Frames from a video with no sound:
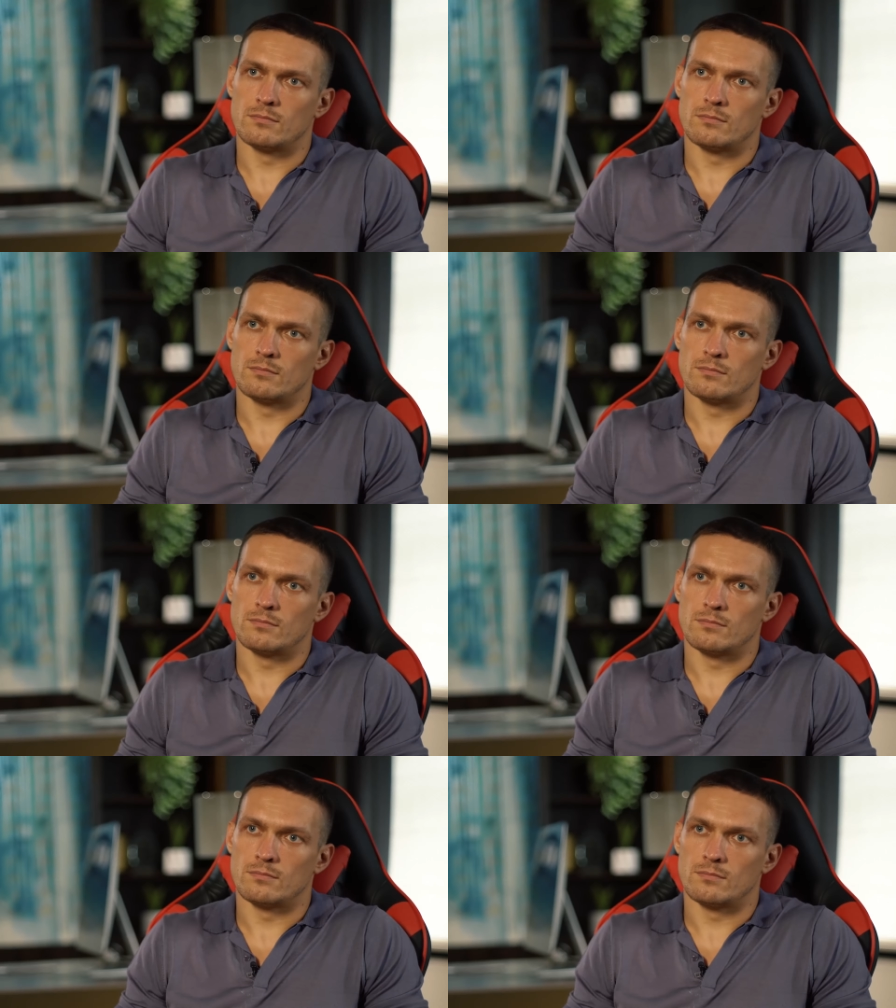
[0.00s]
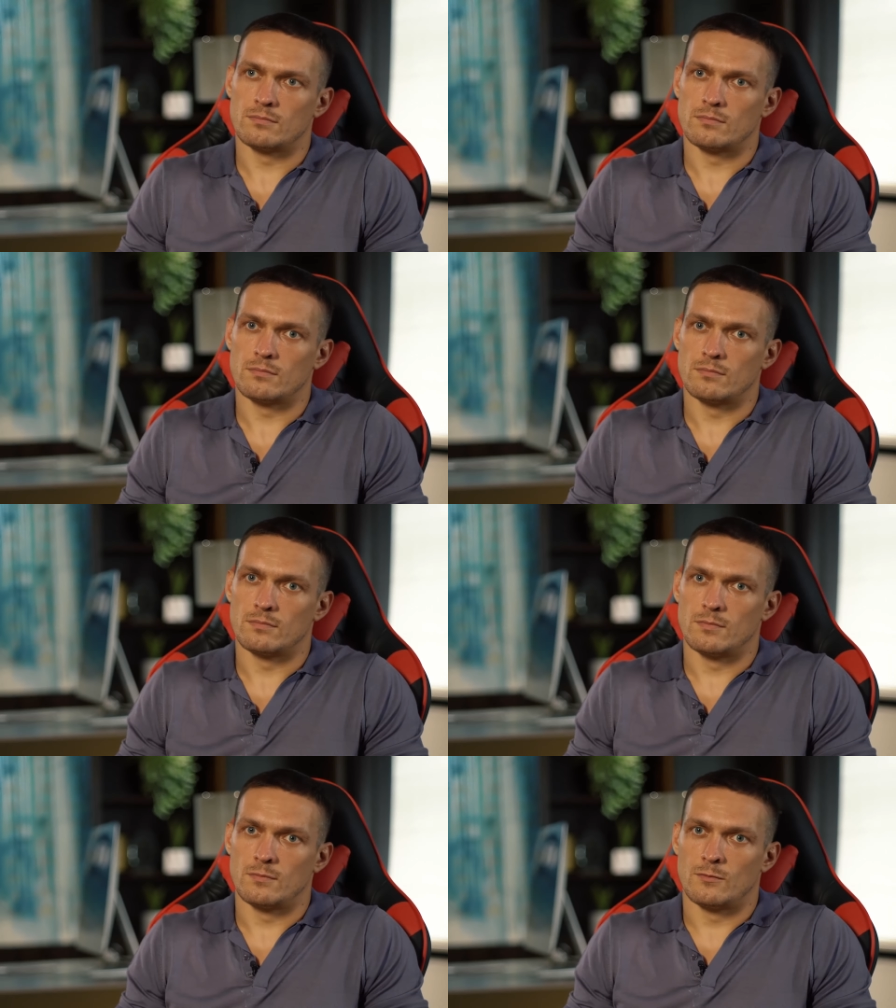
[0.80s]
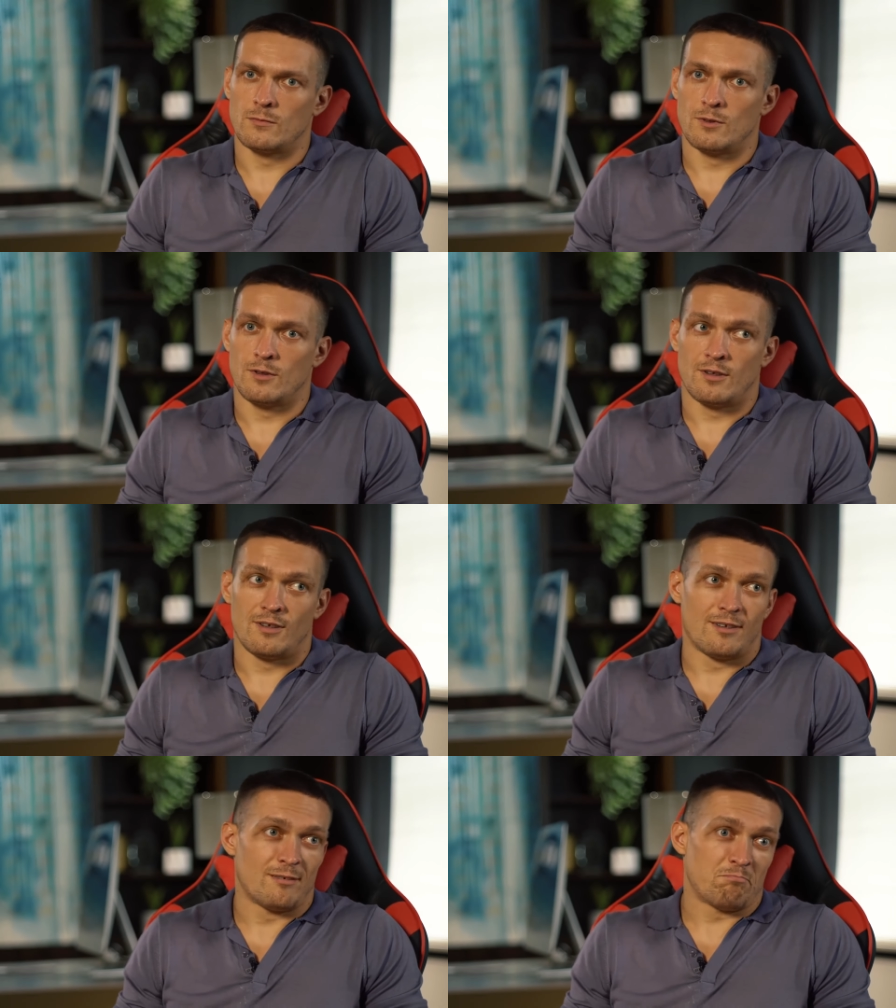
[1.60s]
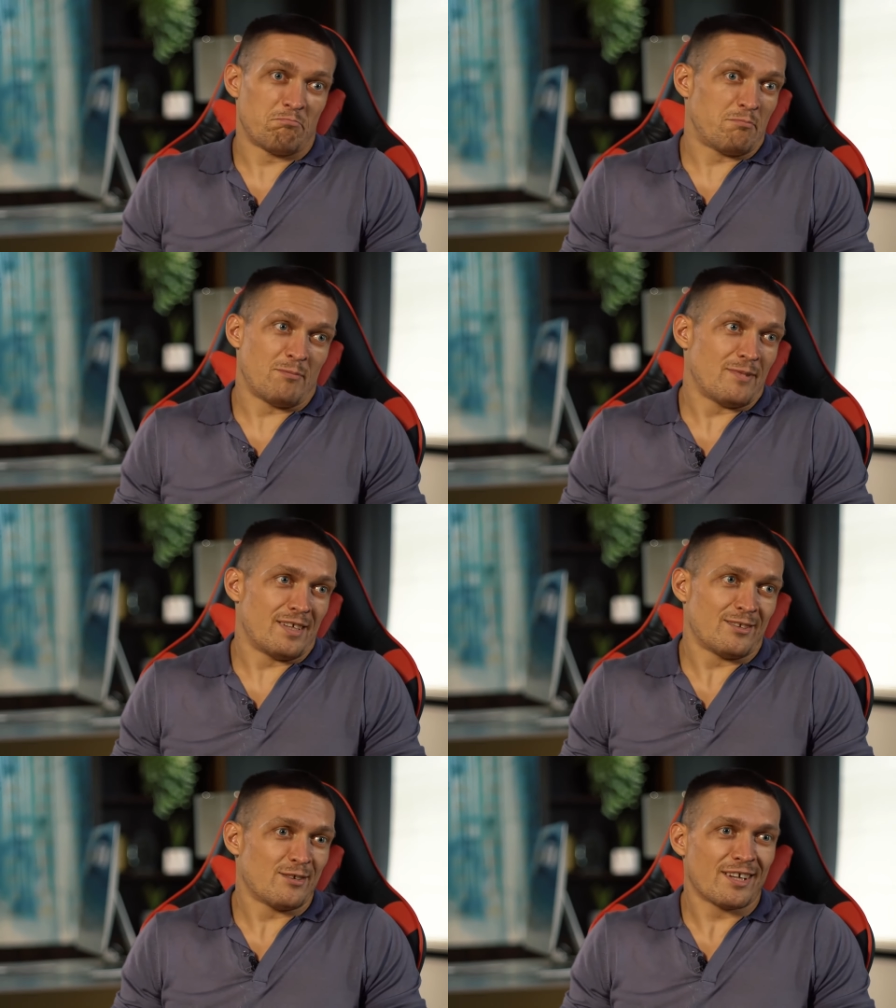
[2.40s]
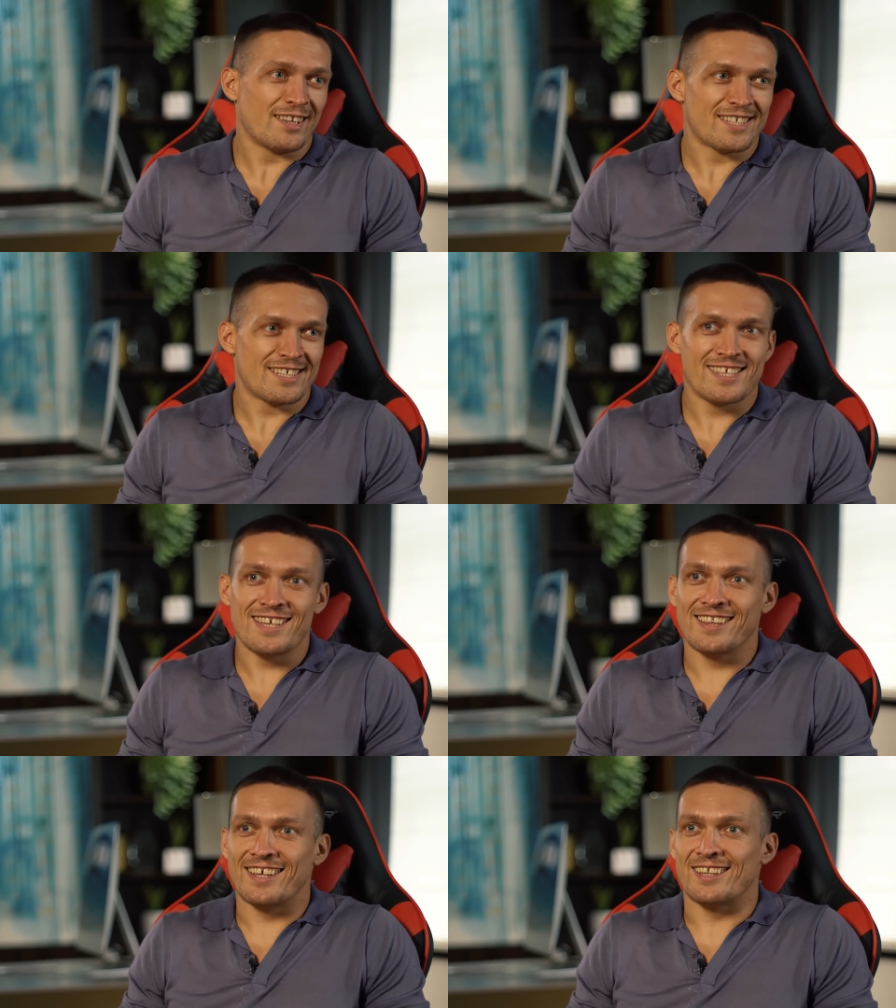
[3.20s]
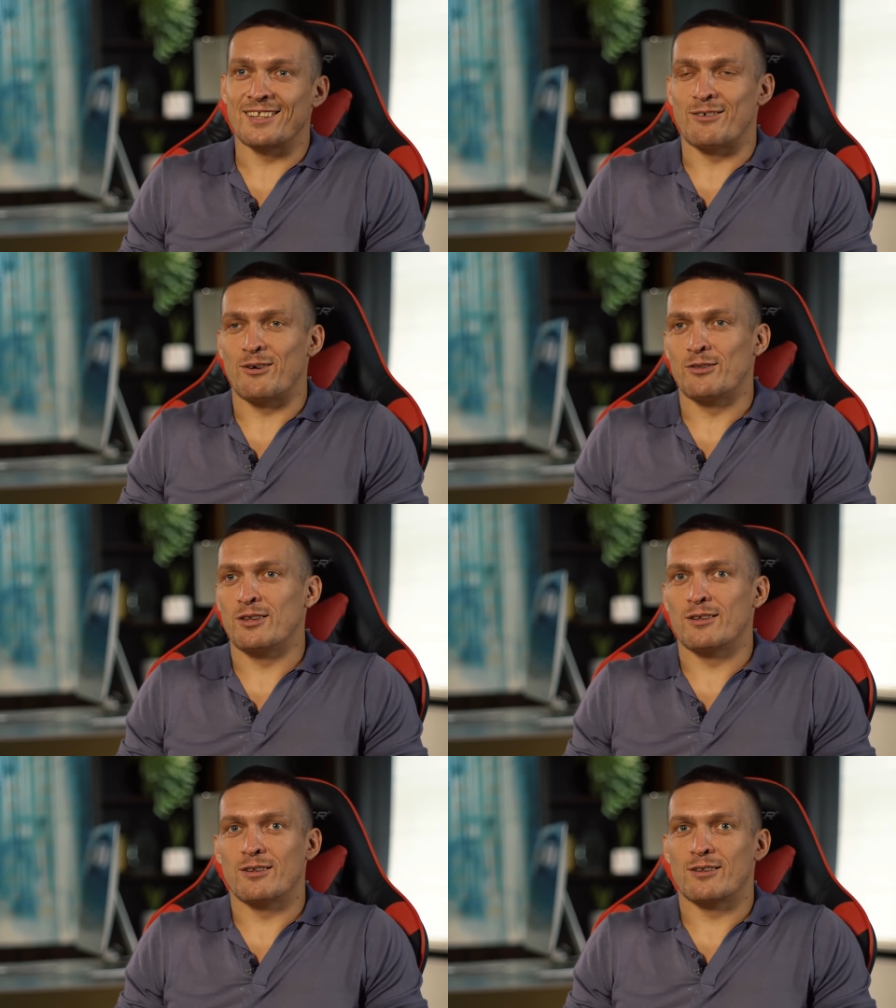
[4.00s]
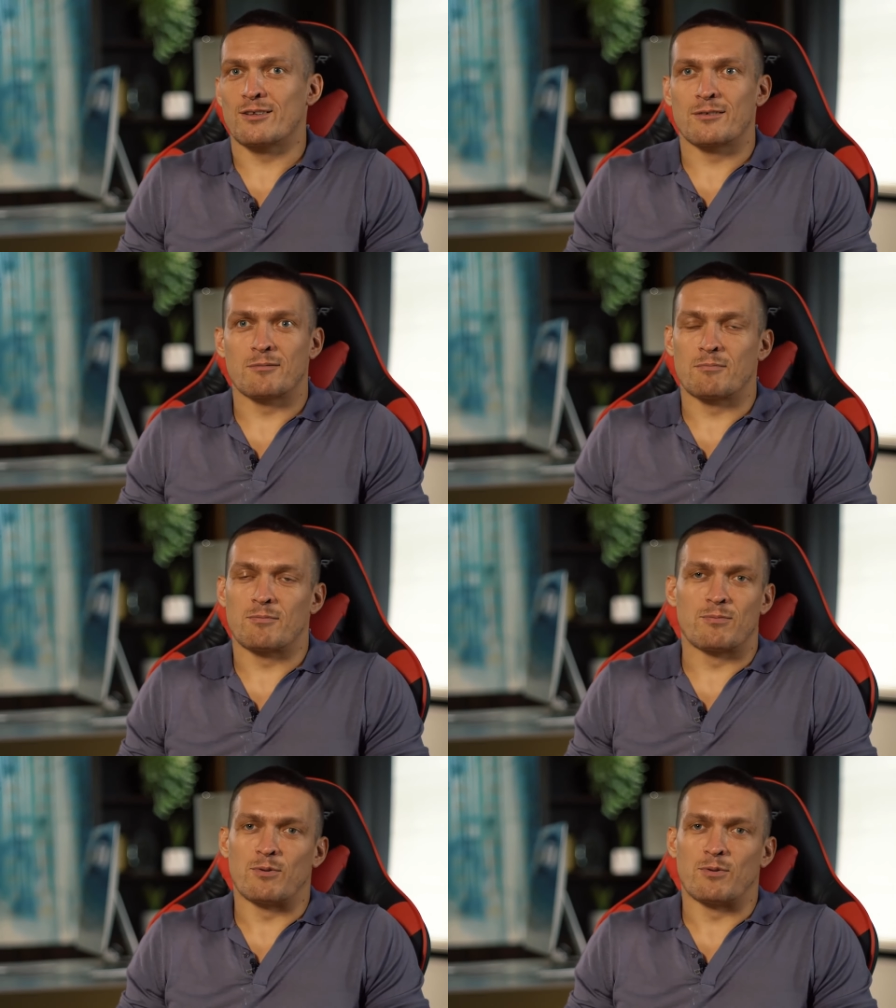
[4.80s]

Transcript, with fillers: просто оттачивать вот то, что в тебе есть лучшее? Анатолий Николаевич не делает этого, он,